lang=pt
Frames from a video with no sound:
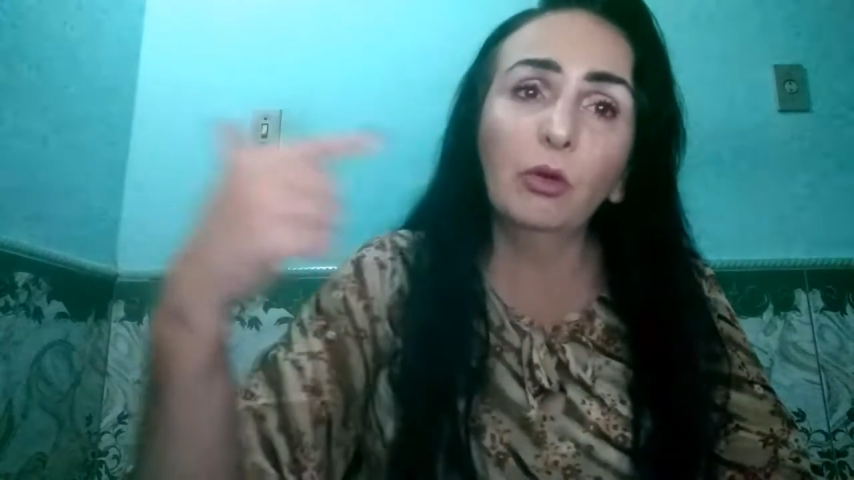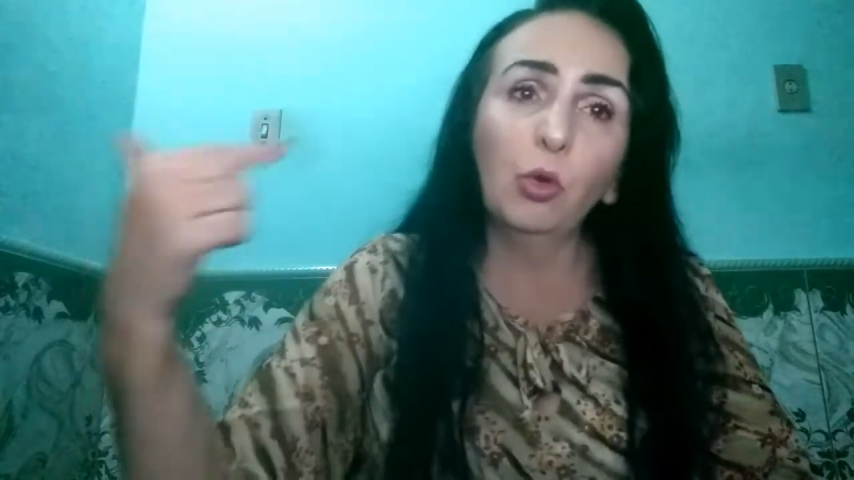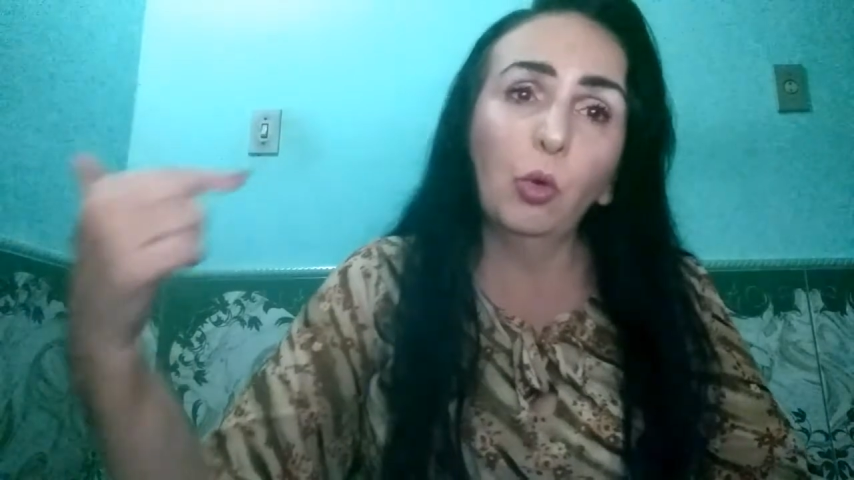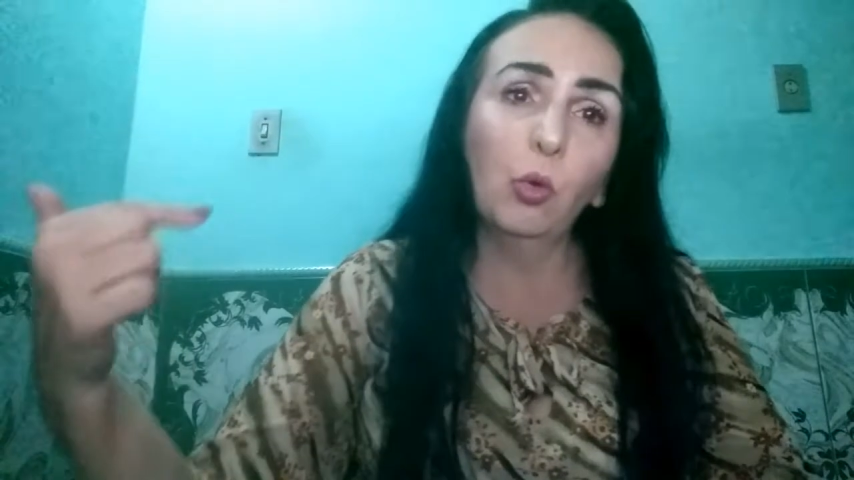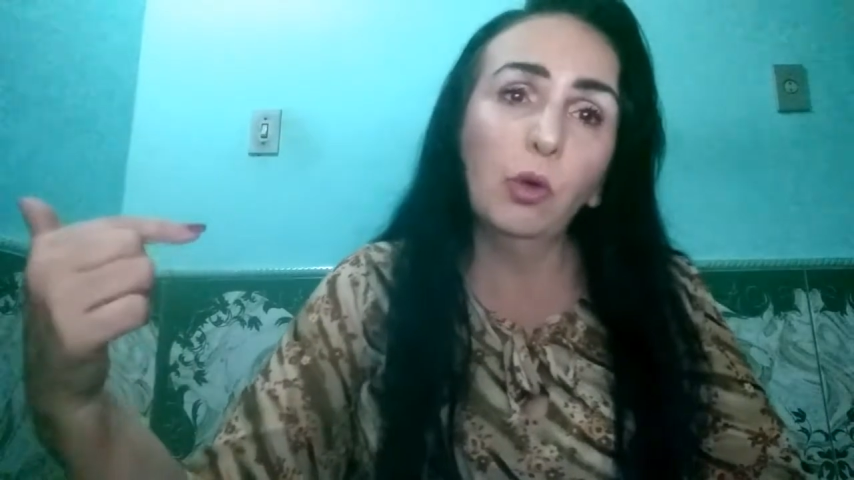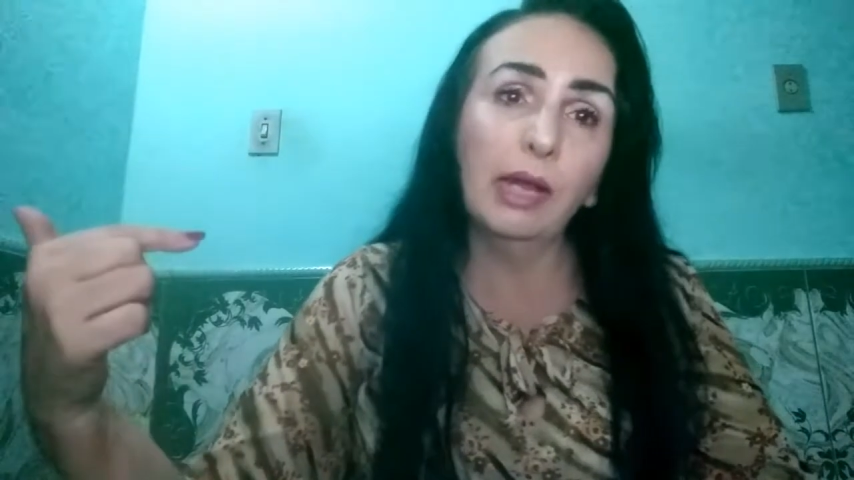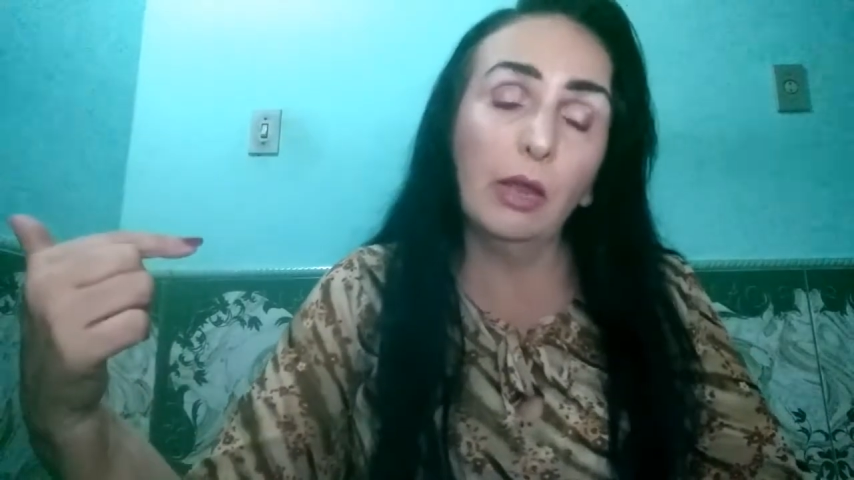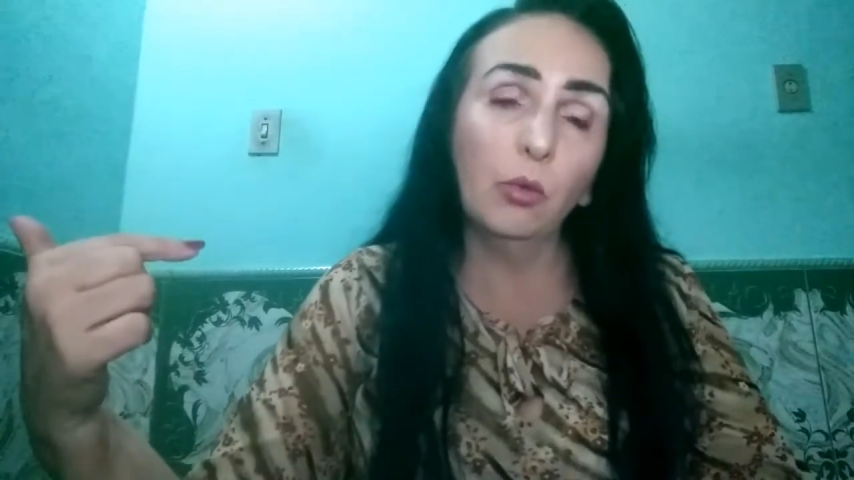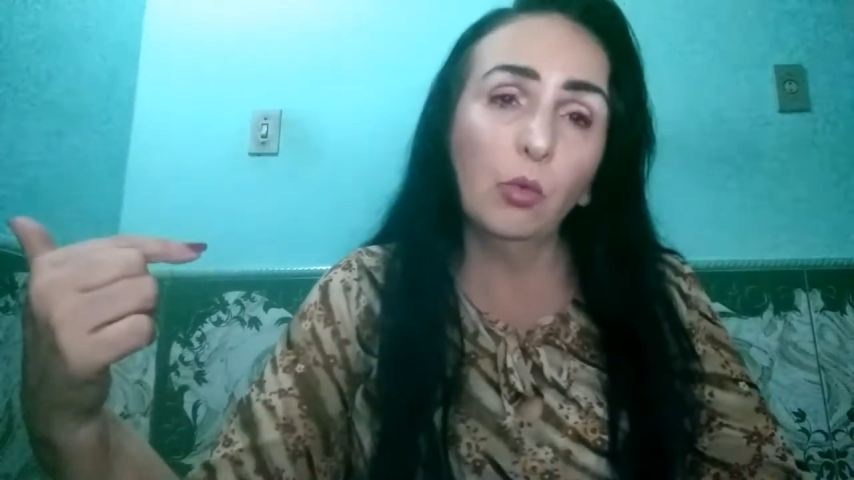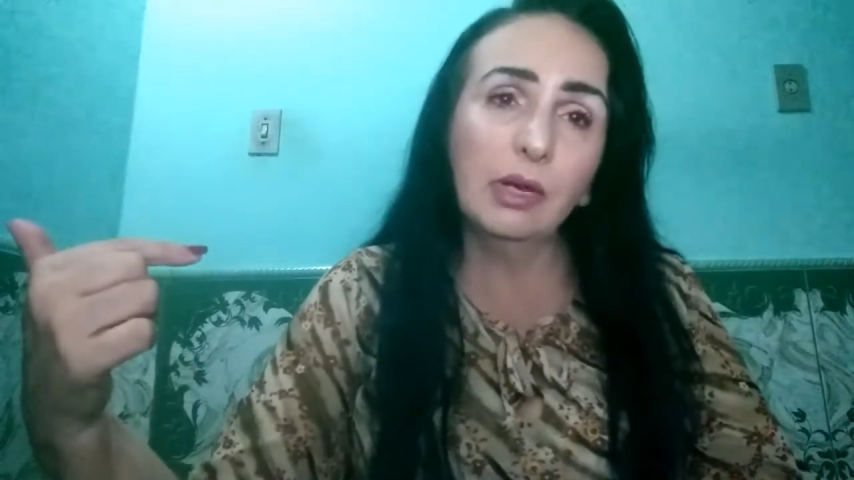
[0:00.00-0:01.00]
colocou lá
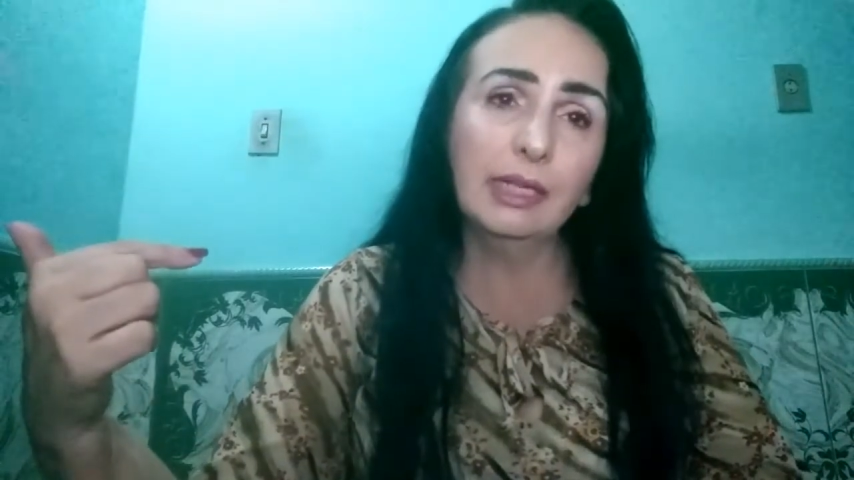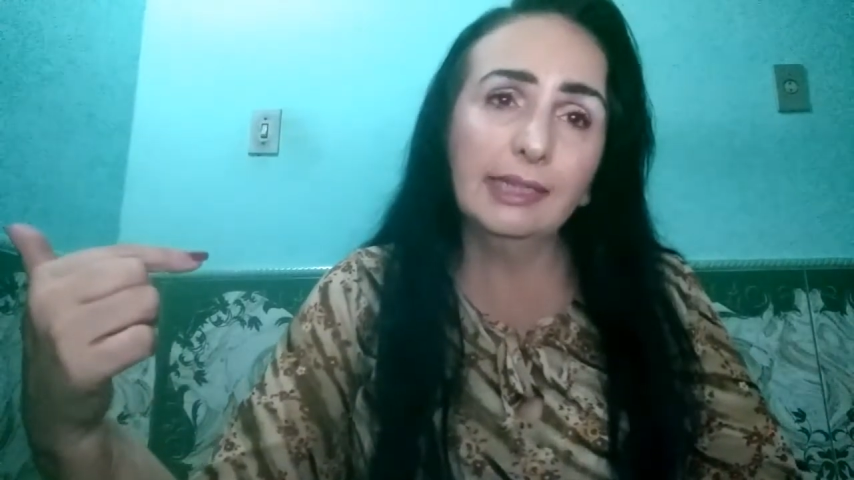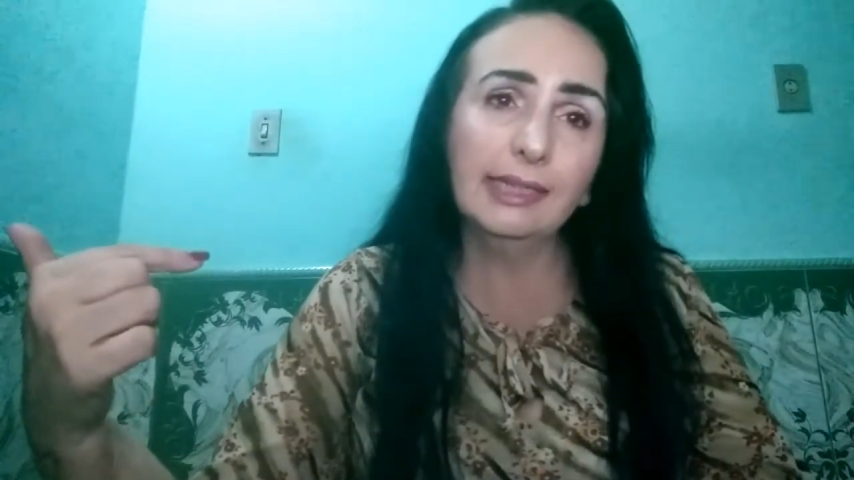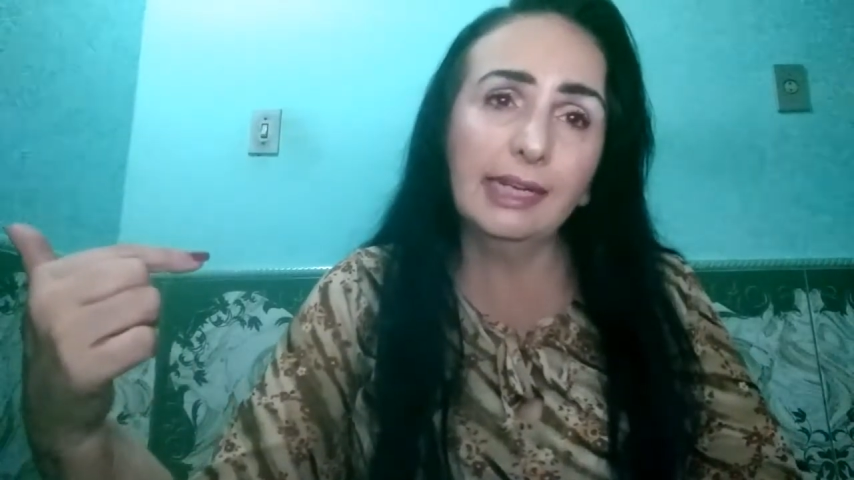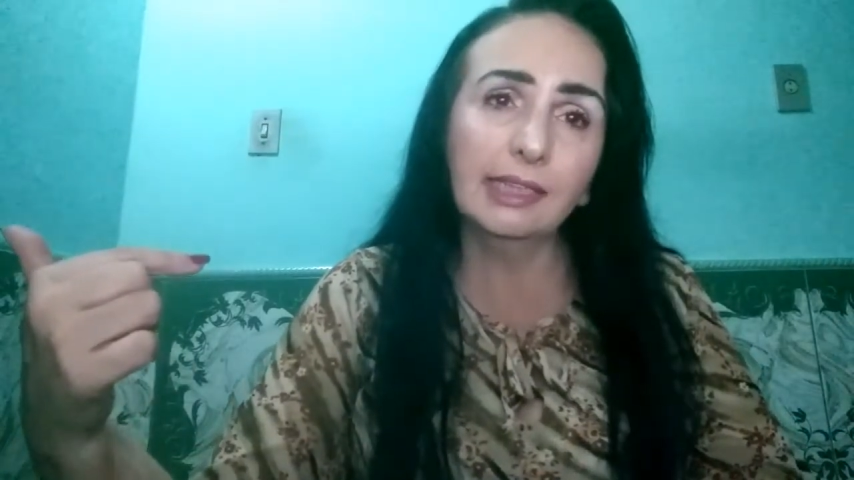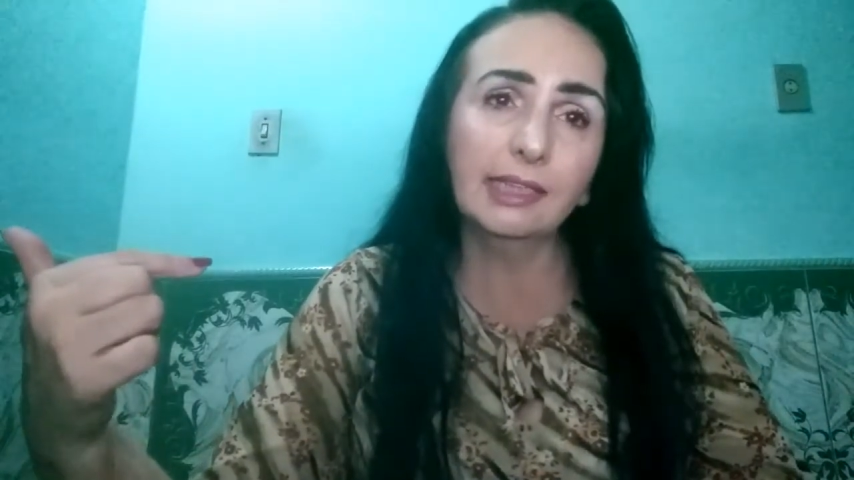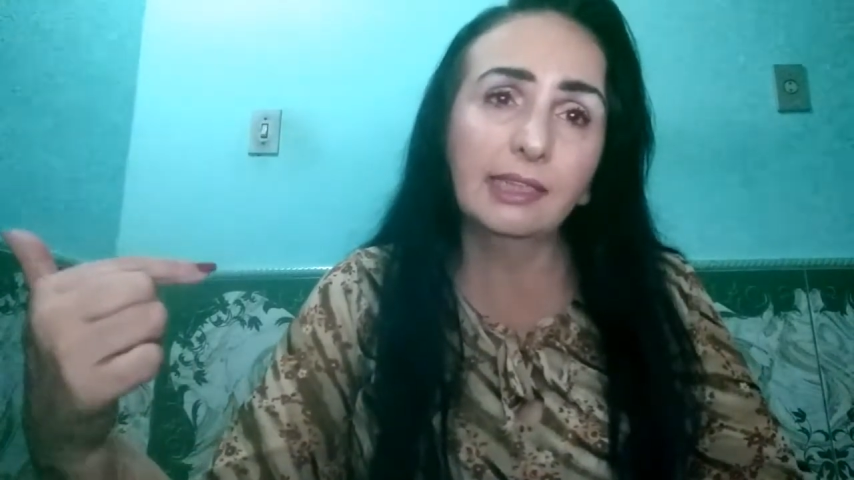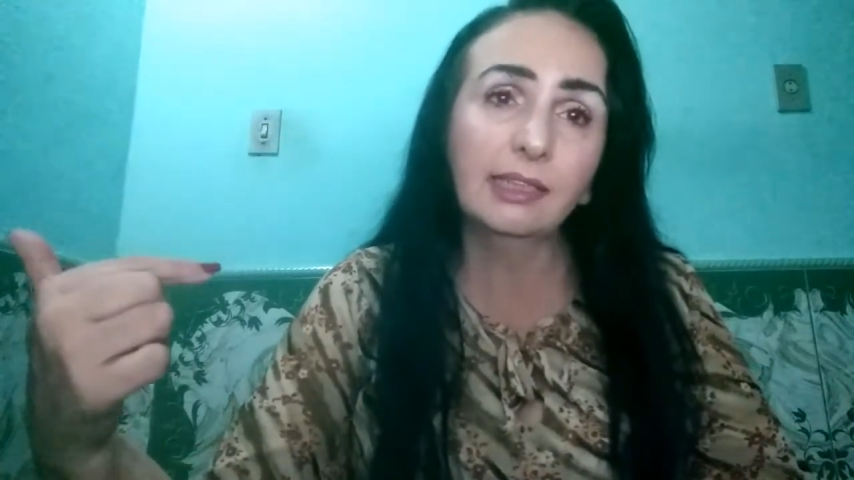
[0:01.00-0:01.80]
no Google AdSense.